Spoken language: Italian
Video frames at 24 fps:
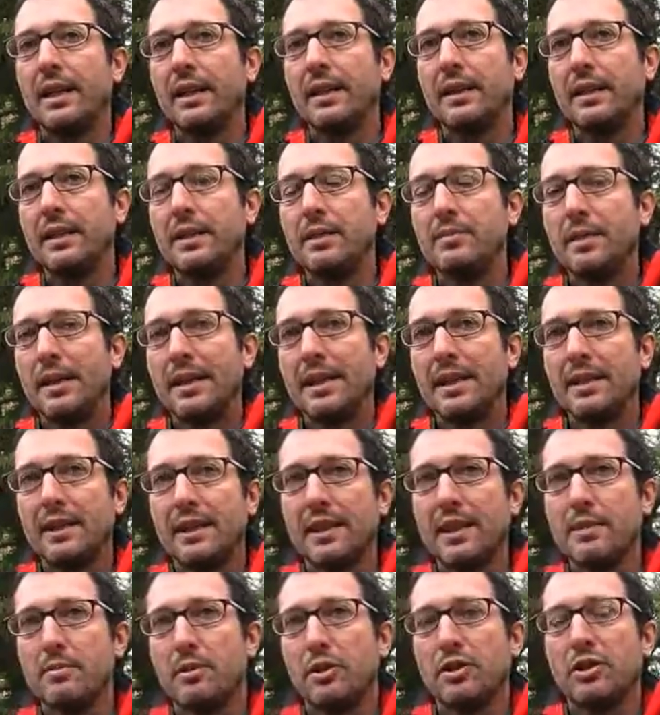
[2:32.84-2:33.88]
i dipendenti del
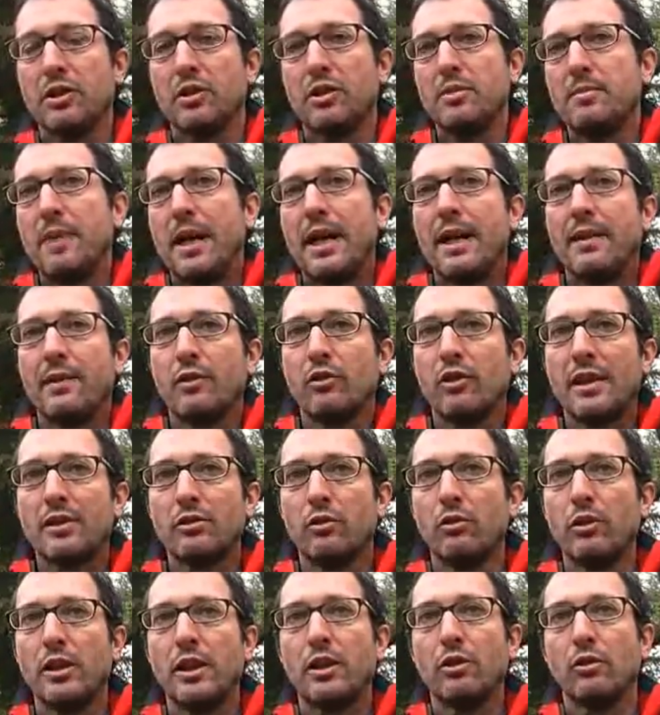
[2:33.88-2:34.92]
deposito si pagavano da
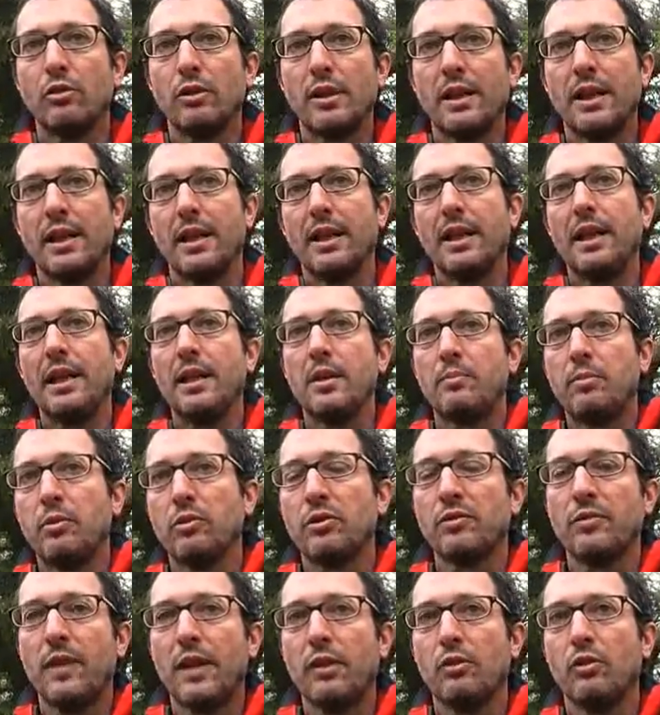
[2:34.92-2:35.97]
soli con il
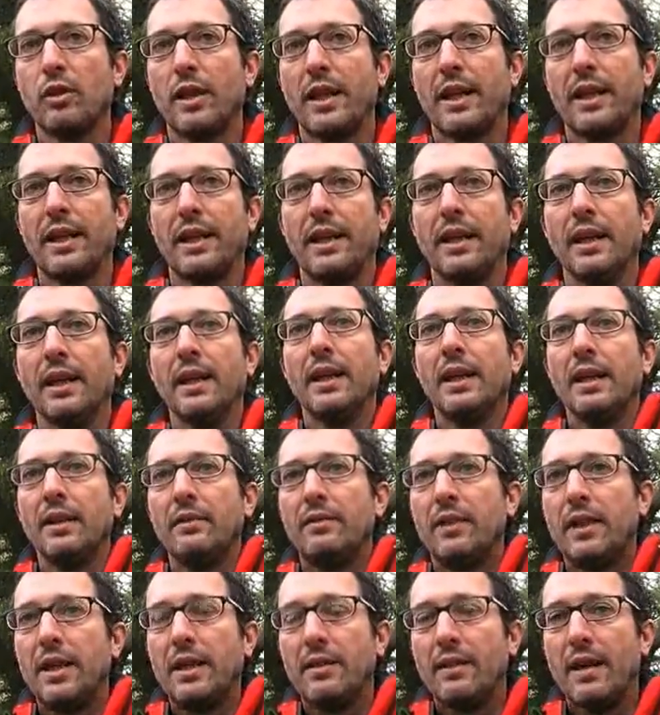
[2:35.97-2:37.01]
plus valore che
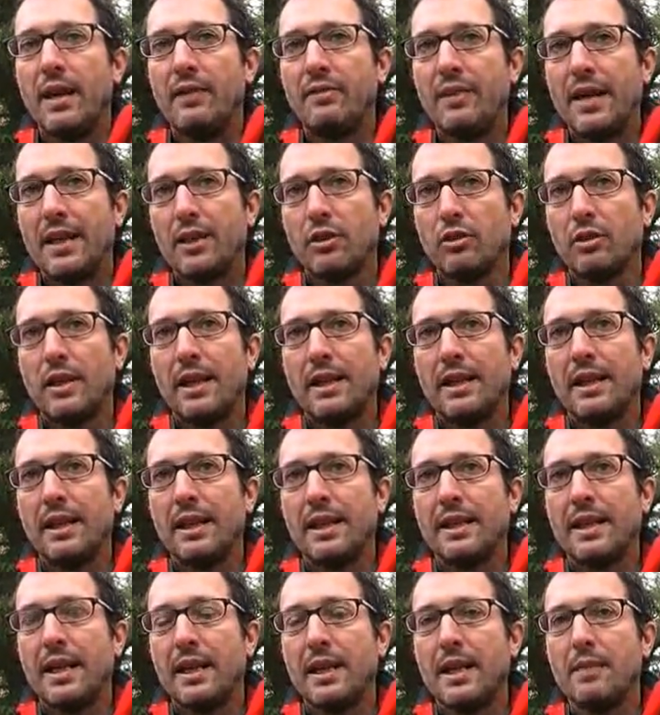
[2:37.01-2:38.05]
veniva fatto dal,
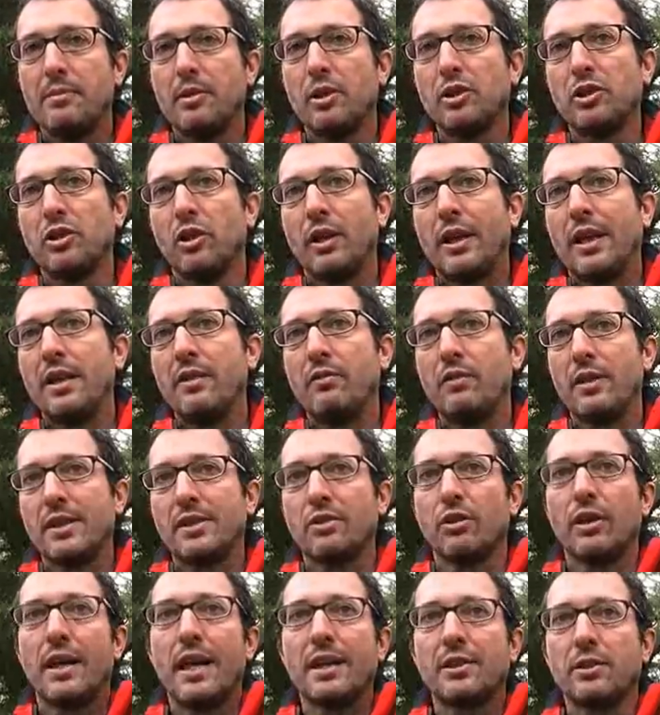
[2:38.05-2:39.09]
dal deposito e che in
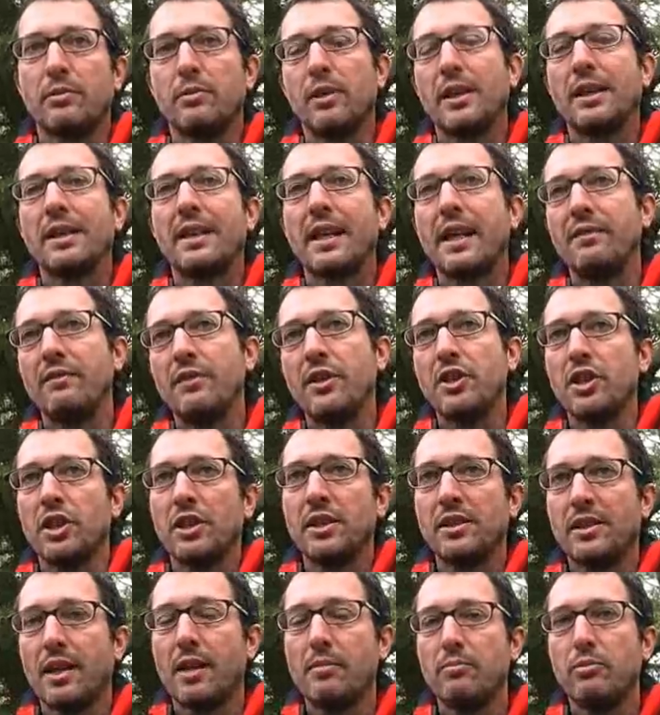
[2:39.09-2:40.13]
questo caso poi andrà invece a
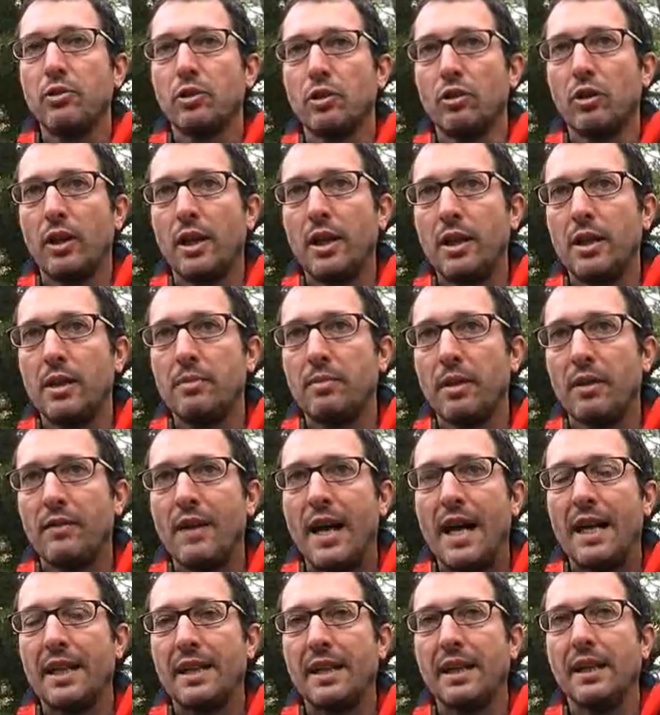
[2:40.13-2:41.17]
distributori
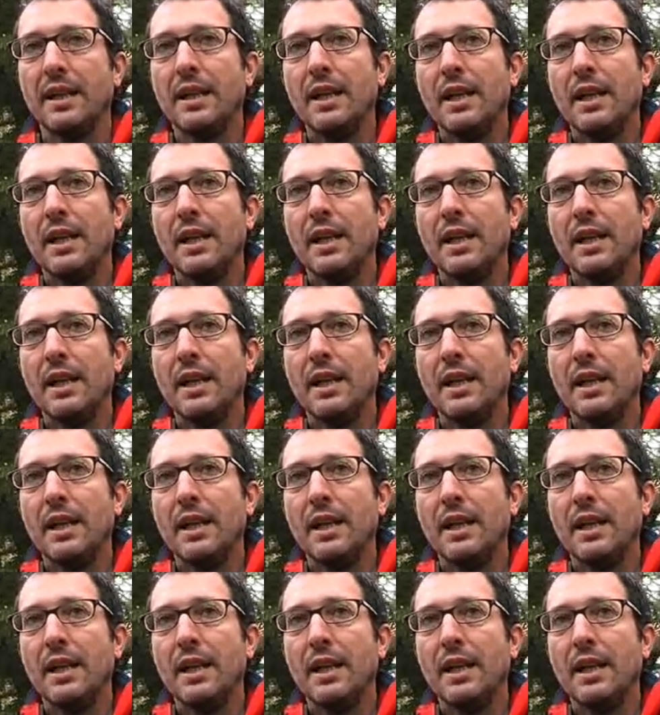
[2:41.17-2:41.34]
privati.